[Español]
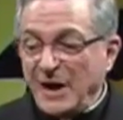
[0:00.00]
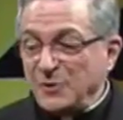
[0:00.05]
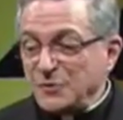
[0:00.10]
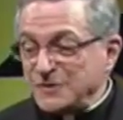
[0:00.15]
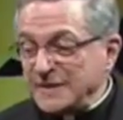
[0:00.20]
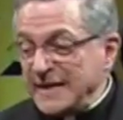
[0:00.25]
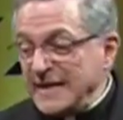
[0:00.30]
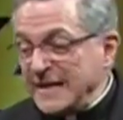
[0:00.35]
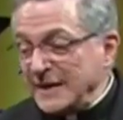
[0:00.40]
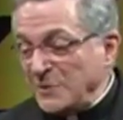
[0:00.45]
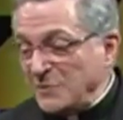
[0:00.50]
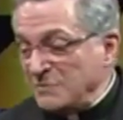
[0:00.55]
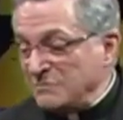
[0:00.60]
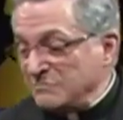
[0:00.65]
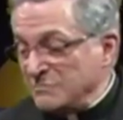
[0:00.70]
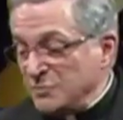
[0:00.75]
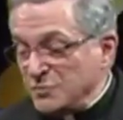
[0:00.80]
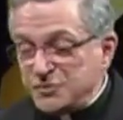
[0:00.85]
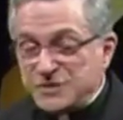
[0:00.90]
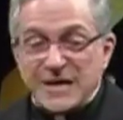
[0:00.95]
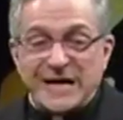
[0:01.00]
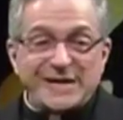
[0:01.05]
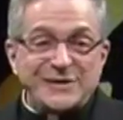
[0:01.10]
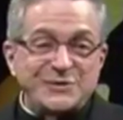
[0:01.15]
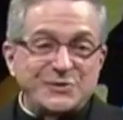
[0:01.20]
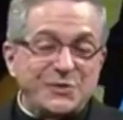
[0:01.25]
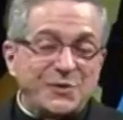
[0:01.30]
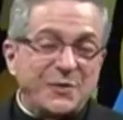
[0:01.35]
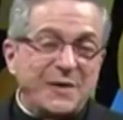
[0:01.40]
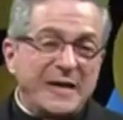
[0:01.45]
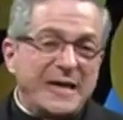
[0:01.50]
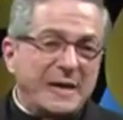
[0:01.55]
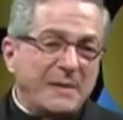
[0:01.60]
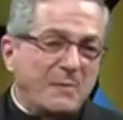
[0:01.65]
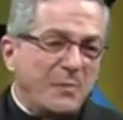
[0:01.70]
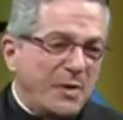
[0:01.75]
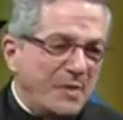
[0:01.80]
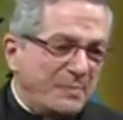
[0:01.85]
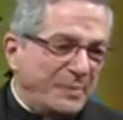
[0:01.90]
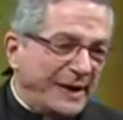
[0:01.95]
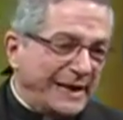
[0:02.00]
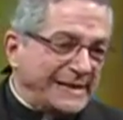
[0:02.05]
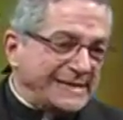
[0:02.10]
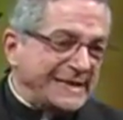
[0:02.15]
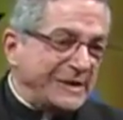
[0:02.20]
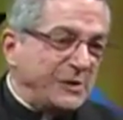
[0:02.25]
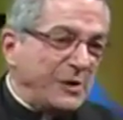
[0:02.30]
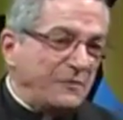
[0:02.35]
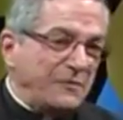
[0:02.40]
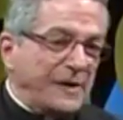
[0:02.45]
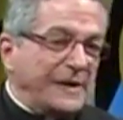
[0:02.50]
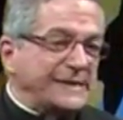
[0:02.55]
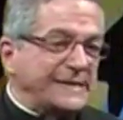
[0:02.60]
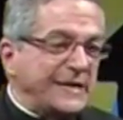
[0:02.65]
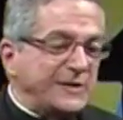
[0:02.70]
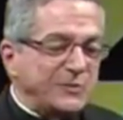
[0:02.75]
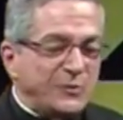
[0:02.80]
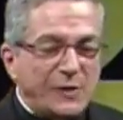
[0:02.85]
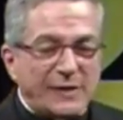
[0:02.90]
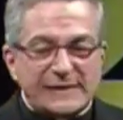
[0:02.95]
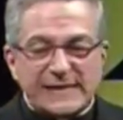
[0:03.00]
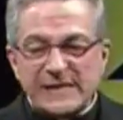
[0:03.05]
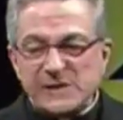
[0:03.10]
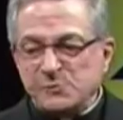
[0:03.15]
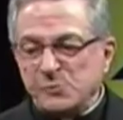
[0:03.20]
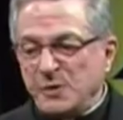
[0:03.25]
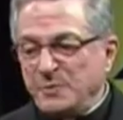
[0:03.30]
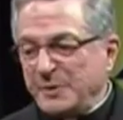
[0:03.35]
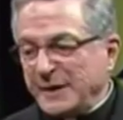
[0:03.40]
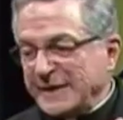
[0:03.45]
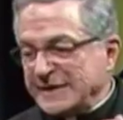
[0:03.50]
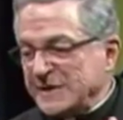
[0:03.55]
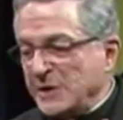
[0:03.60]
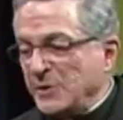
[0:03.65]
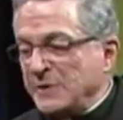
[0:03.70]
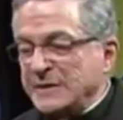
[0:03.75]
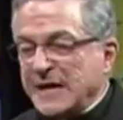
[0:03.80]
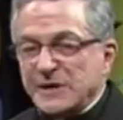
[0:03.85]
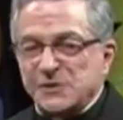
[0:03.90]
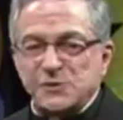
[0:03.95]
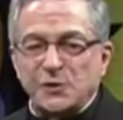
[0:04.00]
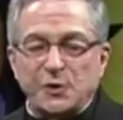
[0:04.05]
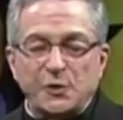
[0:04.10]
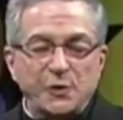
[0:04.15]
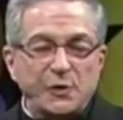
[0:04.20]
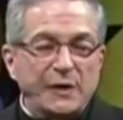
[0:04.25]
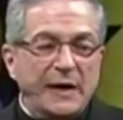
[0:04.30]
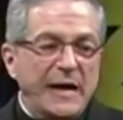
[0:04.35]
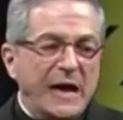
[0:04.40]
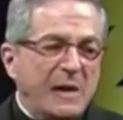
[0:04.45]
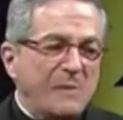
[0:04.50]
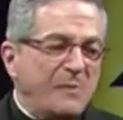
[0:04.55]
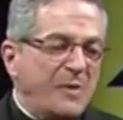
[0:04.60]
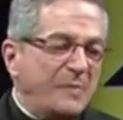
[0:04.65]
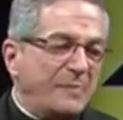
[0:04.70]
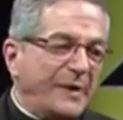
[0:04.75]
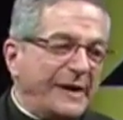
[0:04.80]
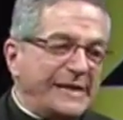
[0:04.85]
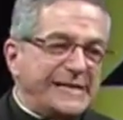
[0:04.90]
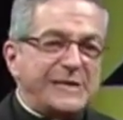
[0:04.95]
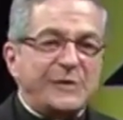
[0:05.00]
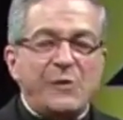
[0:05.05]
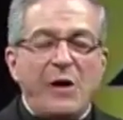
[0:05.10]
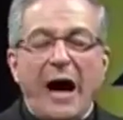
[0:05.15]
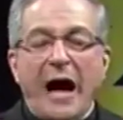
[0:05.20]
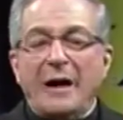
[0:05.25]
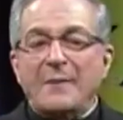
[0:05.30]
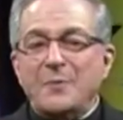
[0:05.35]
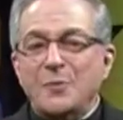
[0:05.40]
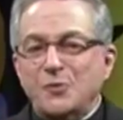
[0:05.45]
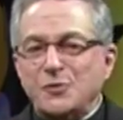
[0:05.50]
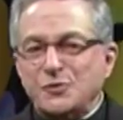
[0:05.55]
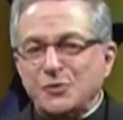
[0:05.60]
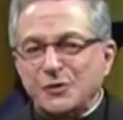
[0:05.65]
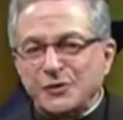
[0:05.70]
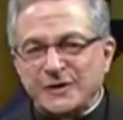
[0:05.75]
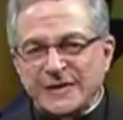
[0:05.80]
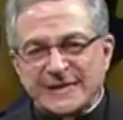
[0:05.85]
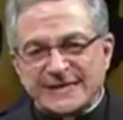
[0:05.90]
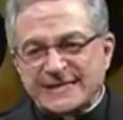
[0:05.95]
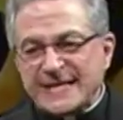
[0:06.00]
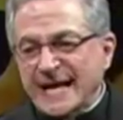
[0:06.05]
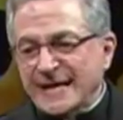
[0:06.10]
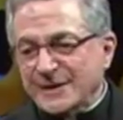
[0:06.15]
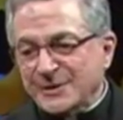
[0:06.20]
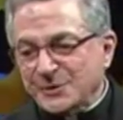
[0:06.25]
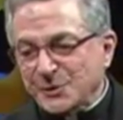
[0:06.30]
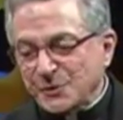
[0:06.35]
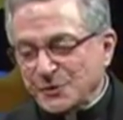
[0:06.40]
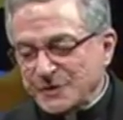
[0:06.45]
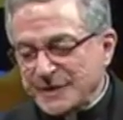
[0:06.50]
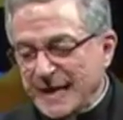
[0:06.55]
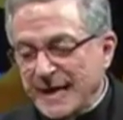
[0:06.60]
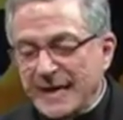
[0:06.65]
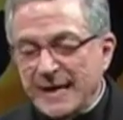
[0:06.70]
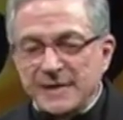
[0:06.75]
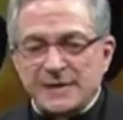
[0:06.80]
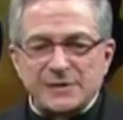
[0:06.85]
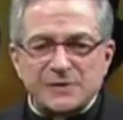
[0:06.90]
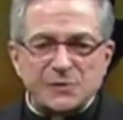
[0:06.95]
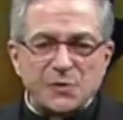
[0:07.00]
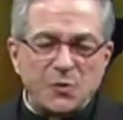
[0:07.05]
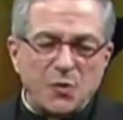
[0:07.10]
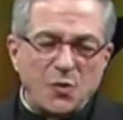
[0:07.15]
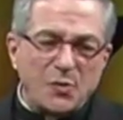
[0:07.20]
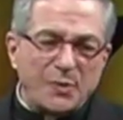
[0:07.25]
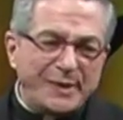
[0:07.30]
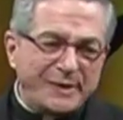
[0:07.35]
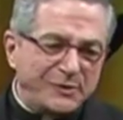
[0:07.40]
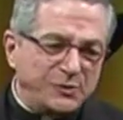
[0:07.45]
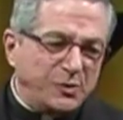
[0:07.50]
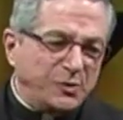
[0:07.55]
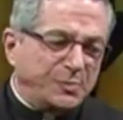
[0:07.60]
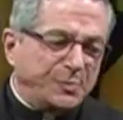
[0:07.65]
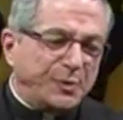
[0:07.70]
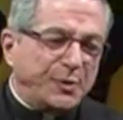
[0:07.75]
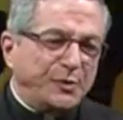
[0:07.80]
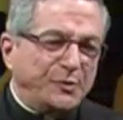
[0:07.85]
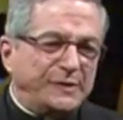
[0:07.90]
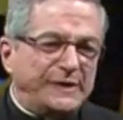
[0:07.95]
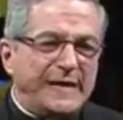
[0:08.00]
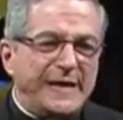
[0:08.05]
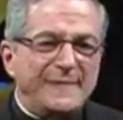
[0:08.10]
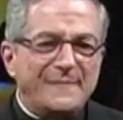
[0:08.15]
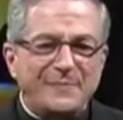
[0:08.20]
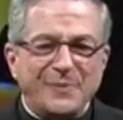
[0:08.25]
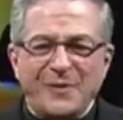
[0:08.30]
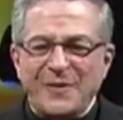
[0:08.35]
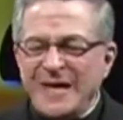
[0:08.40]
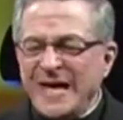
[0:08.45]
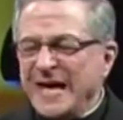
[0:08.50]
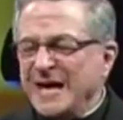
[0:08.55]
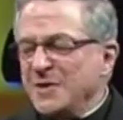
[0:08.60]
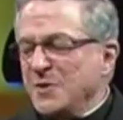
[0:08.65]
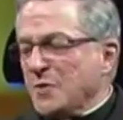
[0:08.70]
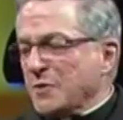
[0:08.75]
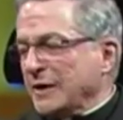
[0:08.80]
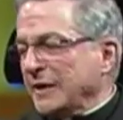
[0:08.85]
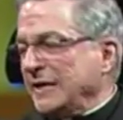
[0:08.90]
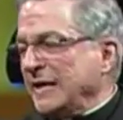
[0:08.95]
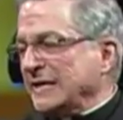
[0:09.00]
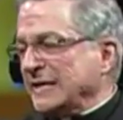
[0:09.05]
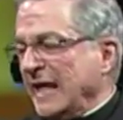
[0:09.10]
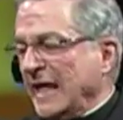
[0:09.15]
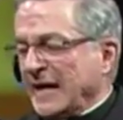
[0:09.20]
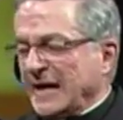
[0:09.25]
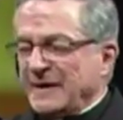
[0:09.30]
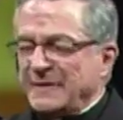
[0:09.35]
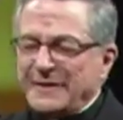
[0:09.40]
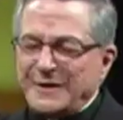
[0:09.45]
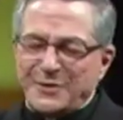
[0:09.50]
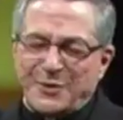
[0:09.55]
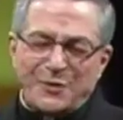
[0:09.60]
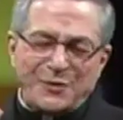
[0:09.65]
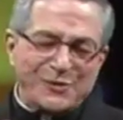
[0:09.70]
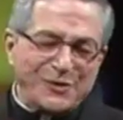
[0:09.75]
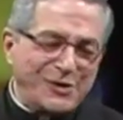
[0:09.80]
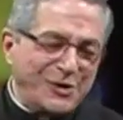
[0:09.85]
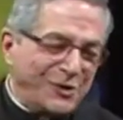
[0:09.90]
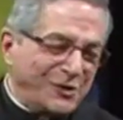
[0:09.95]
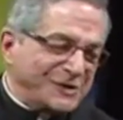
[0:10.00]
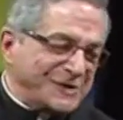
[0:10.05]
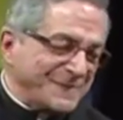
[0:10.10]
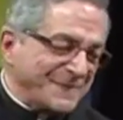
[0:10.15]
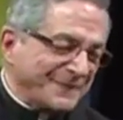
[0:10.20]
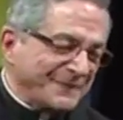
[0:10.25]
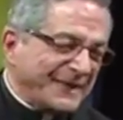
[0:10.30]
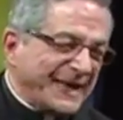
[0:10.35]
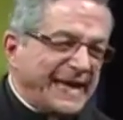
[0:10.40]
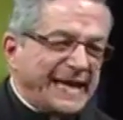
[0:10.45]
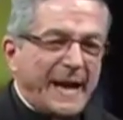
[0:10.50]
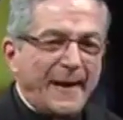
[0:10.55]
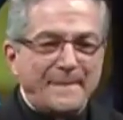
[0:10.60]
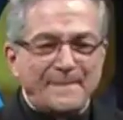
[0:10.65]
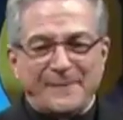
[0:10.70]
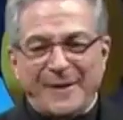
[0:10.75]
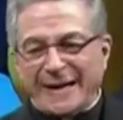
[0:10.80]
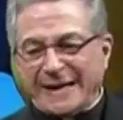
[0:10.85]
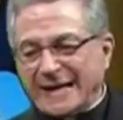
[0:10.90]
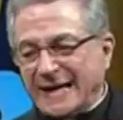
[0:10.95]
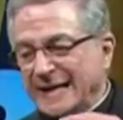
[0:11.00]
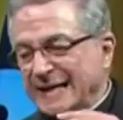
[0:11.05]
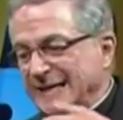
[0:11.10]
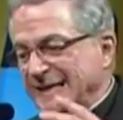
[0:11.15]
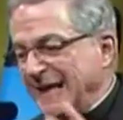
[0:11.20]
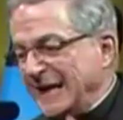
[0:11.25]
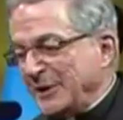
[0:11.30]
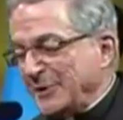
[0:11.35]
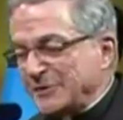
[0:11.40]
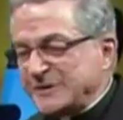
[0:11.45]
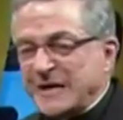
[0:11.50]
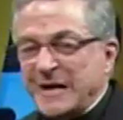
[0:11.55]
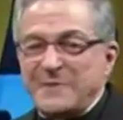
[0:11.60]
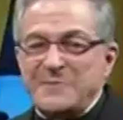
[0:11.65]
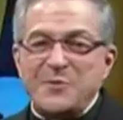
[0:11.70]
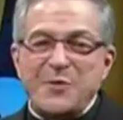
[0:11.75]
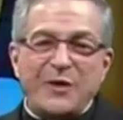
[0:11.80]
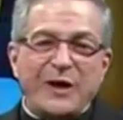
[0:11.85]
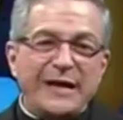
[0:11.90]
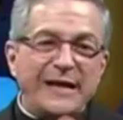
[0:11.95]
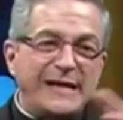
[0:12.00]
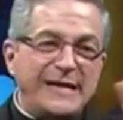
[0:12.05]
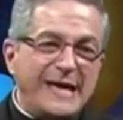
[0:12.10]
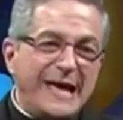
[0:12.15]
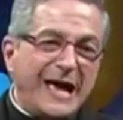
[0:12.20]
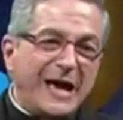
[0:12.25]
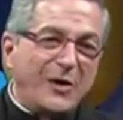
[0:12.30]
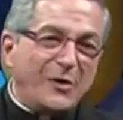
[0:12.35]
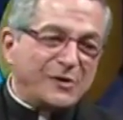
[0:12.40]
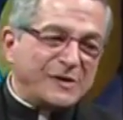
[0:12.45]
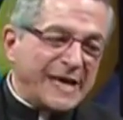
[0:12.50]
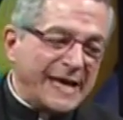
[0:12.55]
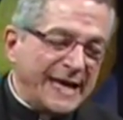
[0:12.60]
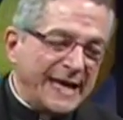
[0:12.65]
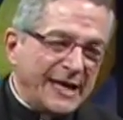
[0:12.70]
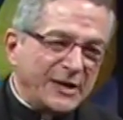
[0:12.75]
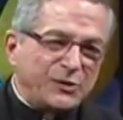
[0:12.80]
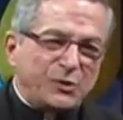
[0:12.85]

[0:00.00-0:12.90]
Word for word: Agustín era un muchacho muy parecido a Francisco de Asís, muy parecido a Ignacio Loyola, muy parecido a muchos santos que en su juventud por un tiempo no querían nada que ver con Dios, eran parranderos, eran mujeriegos,